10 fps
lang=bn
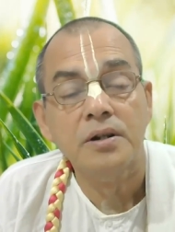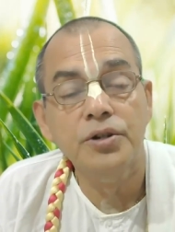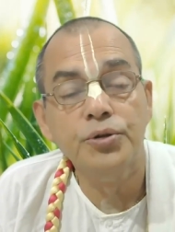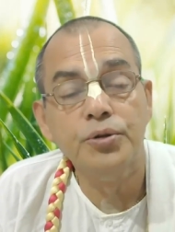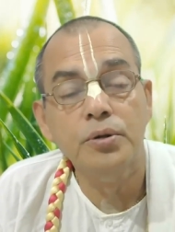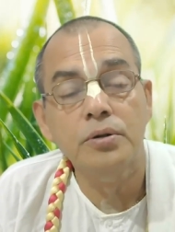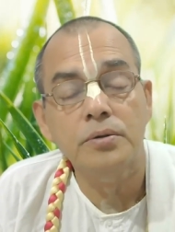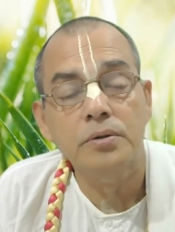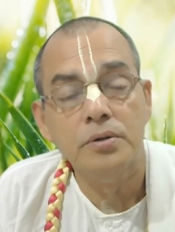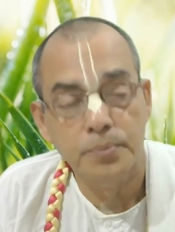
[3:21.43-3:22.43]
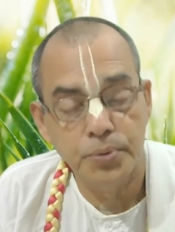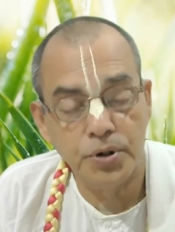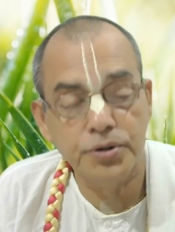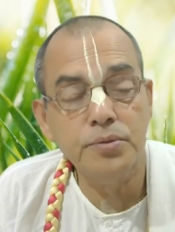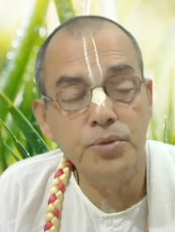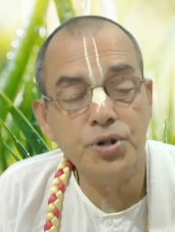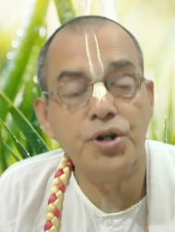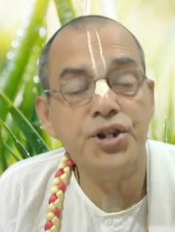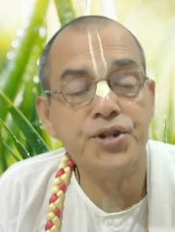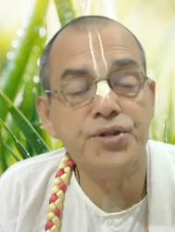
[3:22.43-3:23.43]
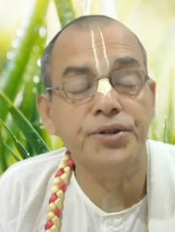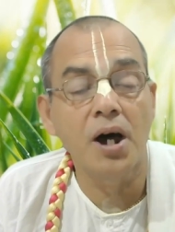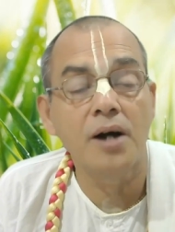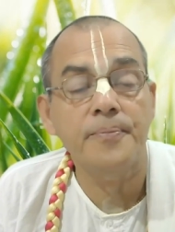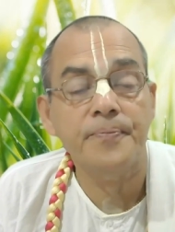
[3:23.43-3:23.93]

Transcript: কিন্তু পরধর্ম সহিষ্ণুতা